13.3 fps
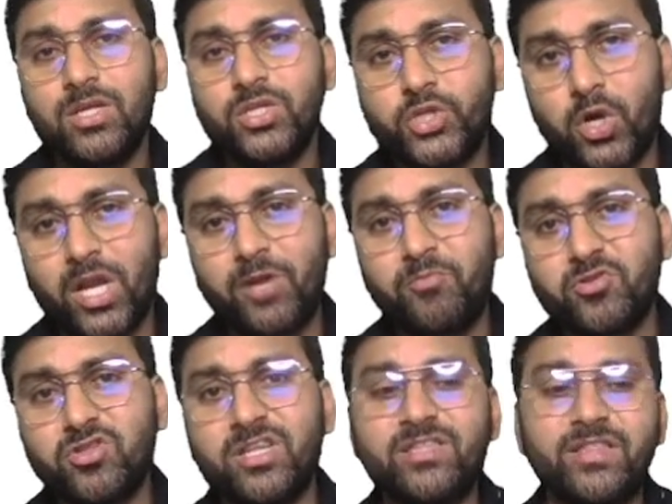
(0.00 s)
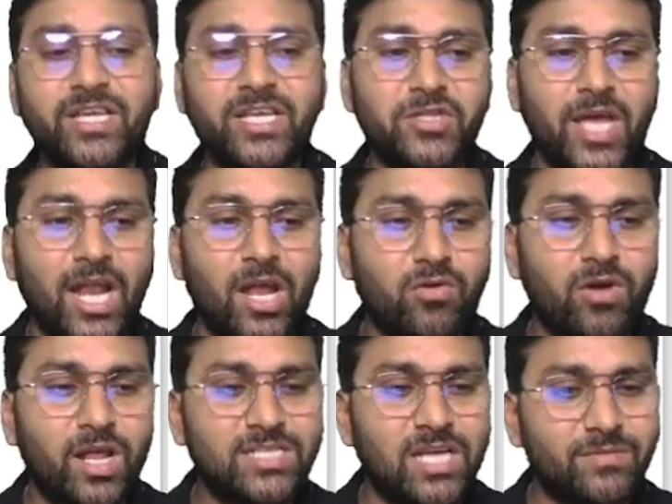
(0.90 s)
জলের বোতল ইত্যাদি কিন্তু অ্যালাউ
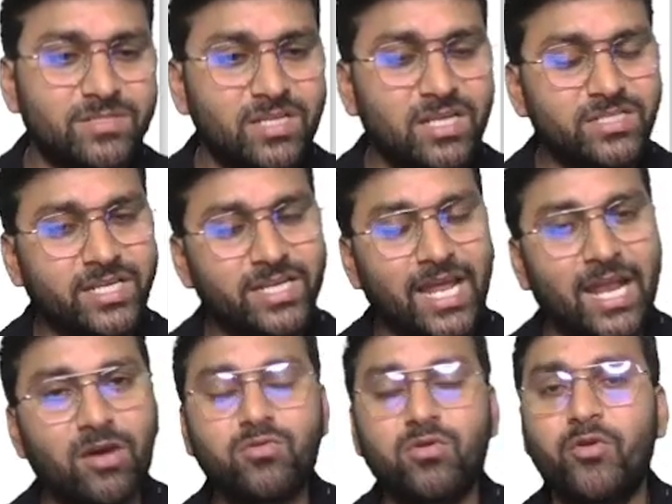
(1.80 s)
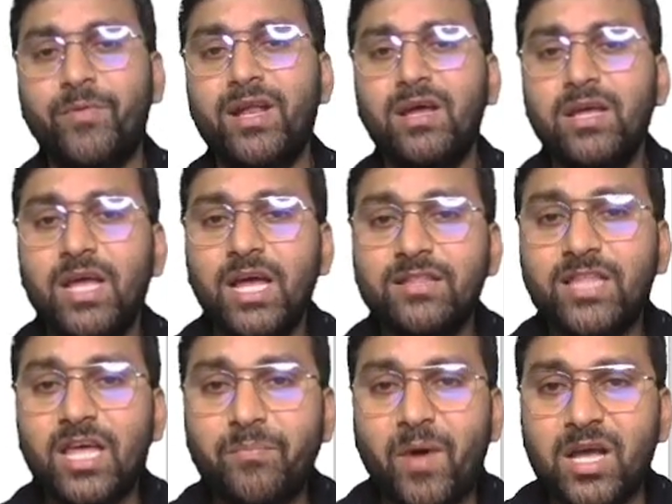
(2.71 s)
করা যাচ্ছে না সেখানে অ্যালাউ করবে না
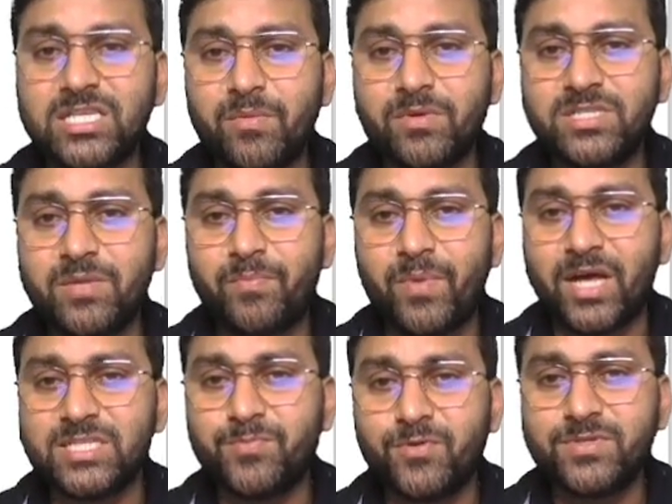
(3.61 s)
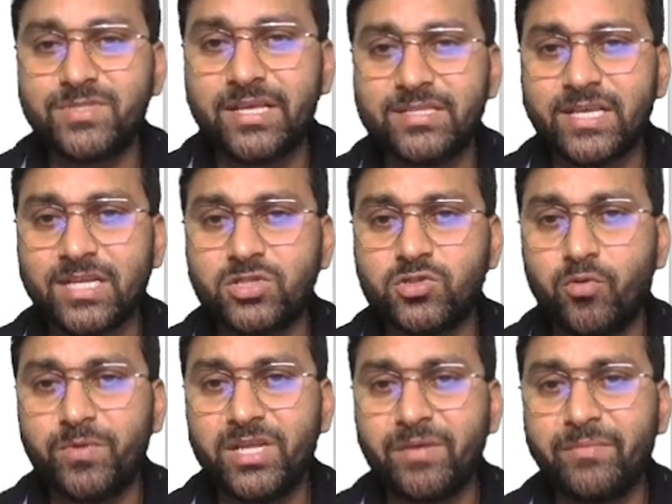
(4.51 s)
তার পাশাপাশি পাসপোর্ট সাইজ একটা
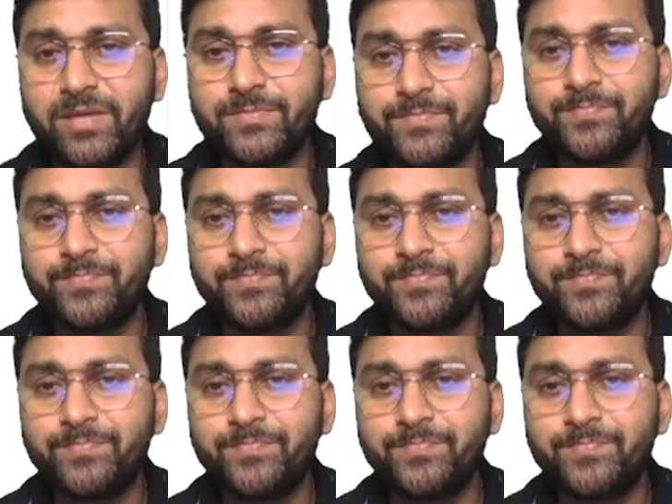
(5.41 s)
ছবি নেবে